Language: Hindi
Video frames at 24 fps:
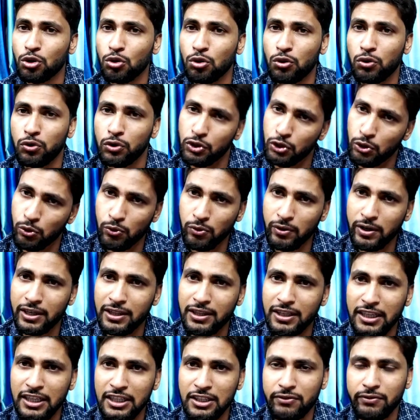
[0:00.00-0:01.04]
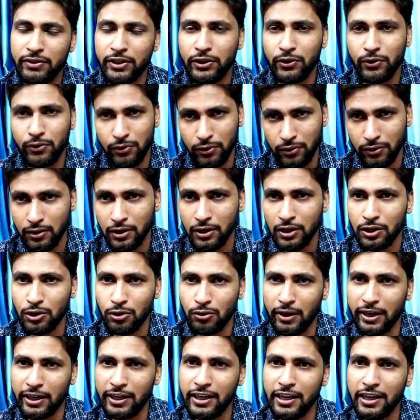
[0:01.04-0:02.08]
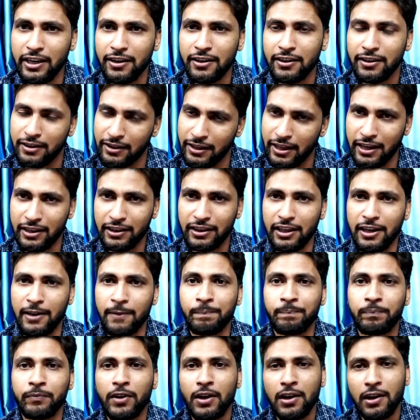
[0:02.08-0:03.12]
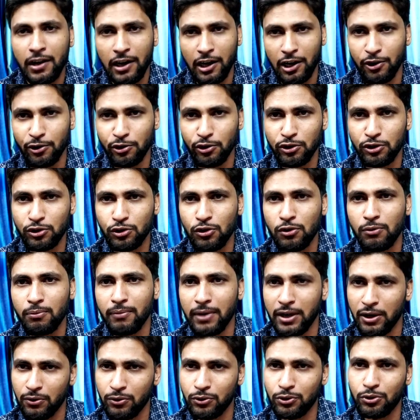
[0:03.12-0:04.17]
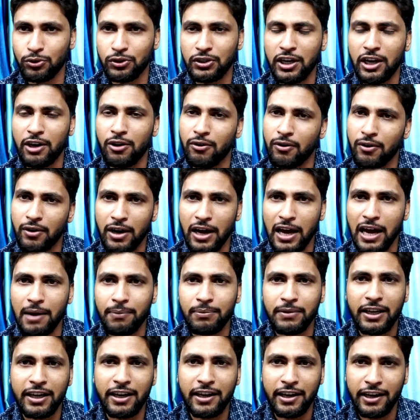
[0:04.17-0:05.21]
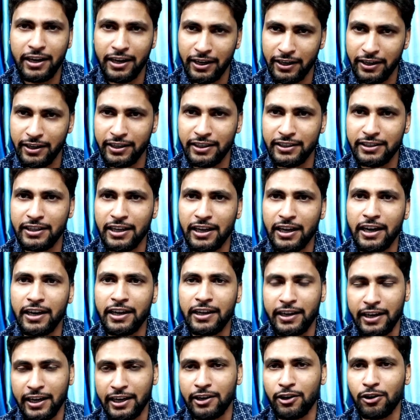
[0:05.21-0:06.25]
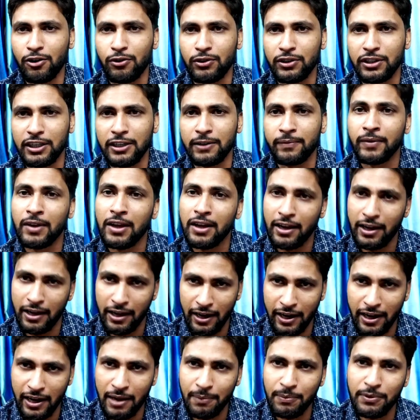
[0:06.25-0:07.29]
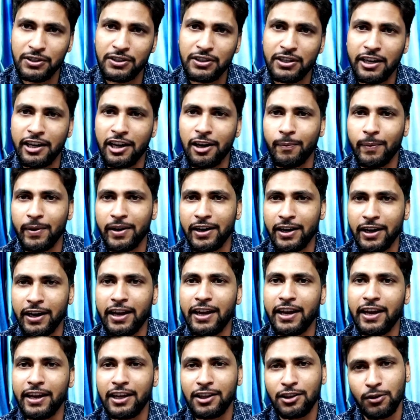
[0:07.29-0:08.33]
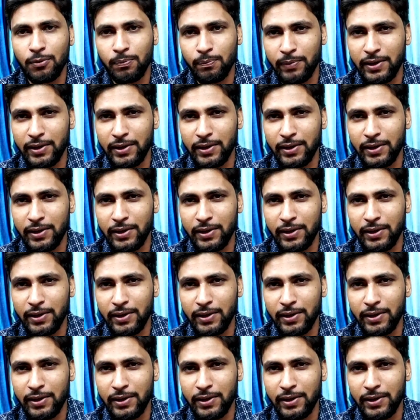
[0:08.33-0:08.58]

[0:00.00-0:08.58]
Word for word: तो शुरू करते हैं इस वीडियो को तो आइए देखते हैं हेलो दोस्तों मैं हूं तुषार और आप देख रहे हैं डीजे एंड टेक्नोलॉजी अगर आप इस चैनल पर नए हैं तो